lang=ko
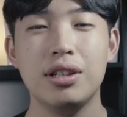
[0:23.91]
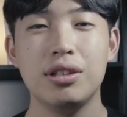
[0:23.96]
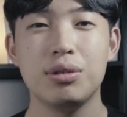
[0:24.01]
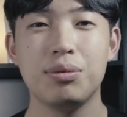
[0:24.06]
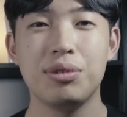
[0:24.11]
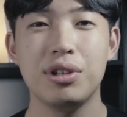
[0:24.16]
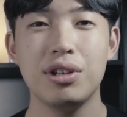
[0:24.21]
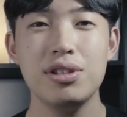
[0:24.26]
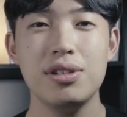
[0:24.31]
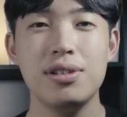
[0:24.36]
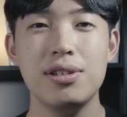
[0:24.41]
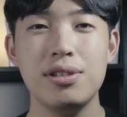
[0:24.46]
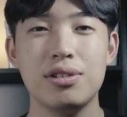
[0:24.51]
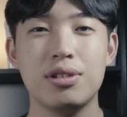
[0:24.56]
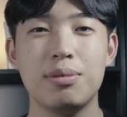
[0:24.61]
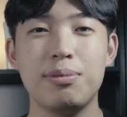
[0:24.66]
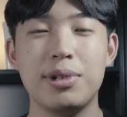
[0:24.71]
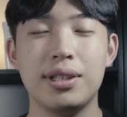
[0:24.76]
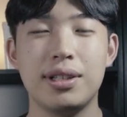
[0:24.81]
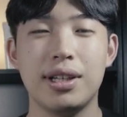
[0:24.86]
좀현
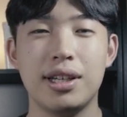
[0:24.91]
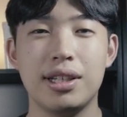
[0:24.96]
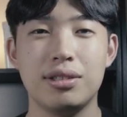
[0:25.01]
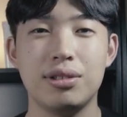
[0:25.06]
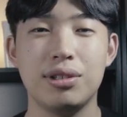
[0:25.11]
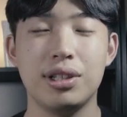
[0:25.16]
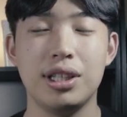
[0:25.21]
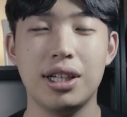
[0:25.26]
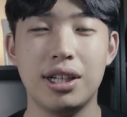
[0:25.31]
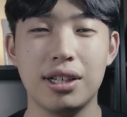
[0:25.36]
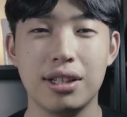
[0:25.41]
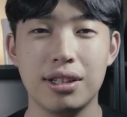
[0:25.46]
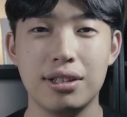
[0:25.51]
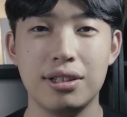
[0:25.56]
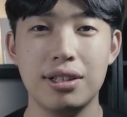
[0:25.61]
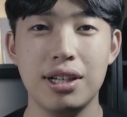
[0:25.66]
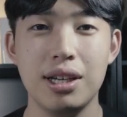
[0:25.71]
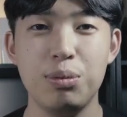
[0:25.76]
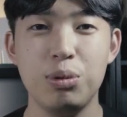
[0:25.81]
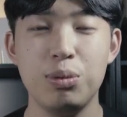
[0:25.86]
시점에 대해서
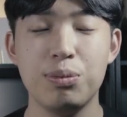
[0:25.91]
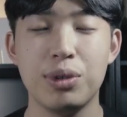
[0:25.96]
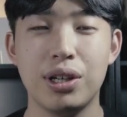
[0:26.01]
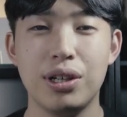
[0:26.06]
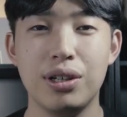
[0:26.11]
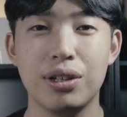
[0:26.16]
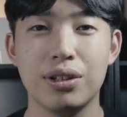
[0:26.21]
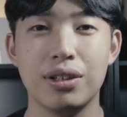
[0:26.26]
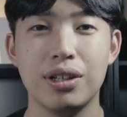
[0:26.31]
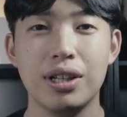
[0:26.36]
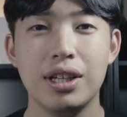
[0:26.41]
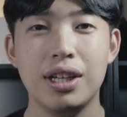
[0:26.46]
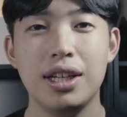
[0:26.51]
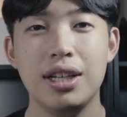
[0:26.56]
이야기를 해보면